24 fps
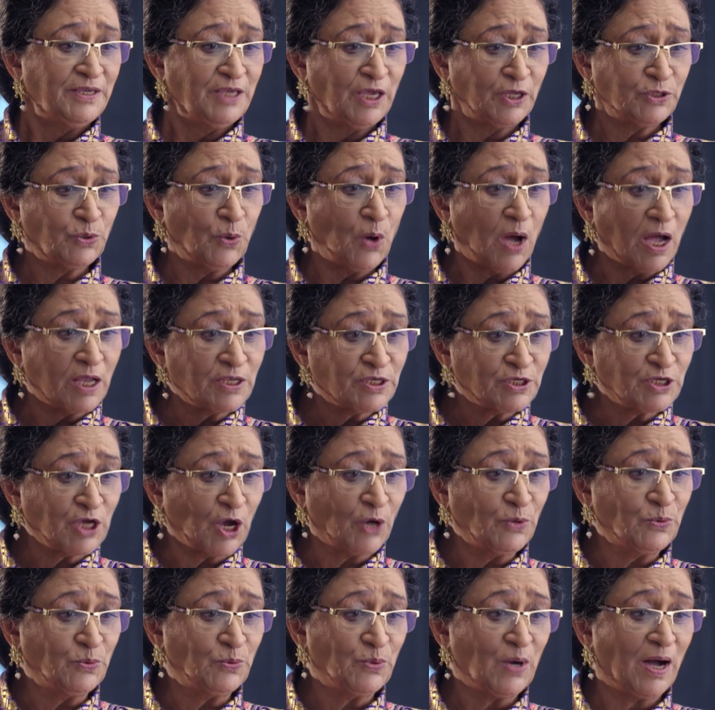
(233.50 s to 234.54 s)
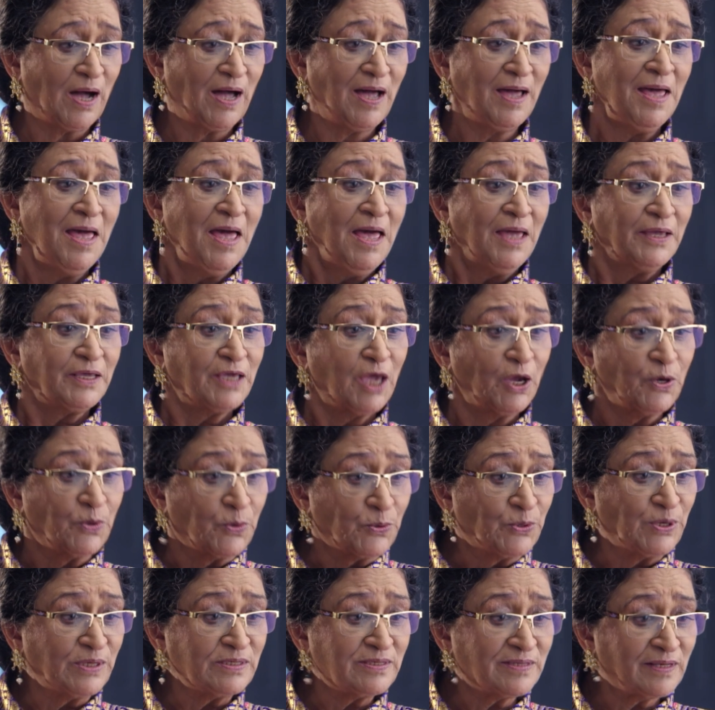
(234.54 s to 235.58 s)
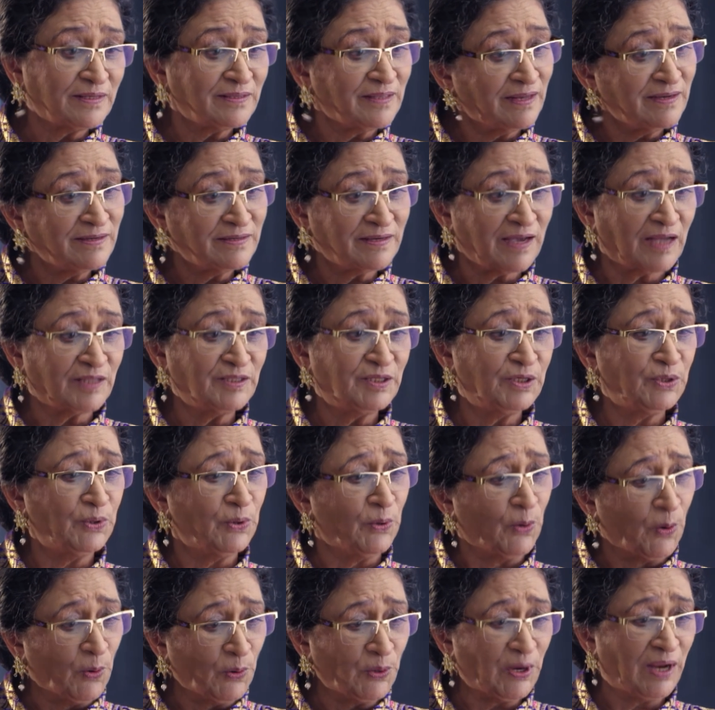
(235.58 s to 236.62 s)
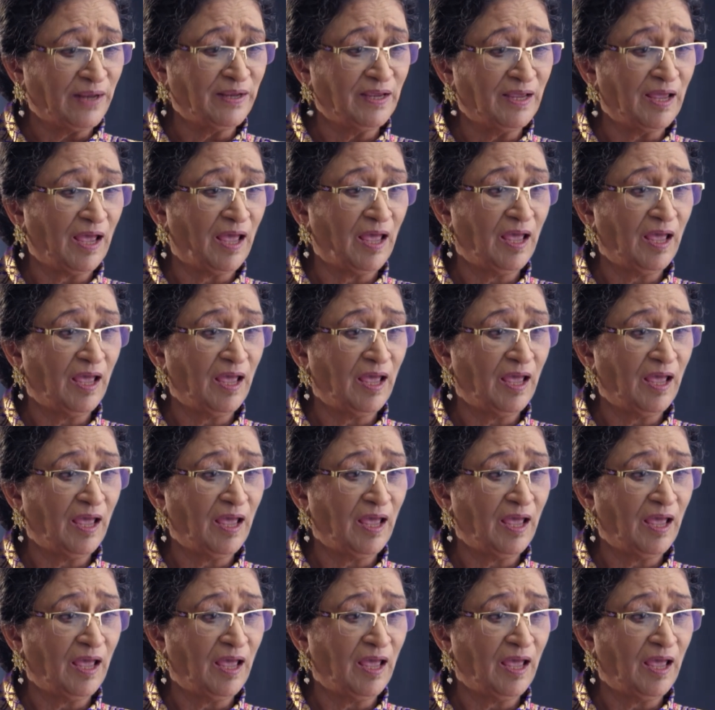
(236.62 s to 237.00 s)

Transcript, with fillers: حلو إنك رح تتزوج هلأ من جودان لأنه هي الوحيدة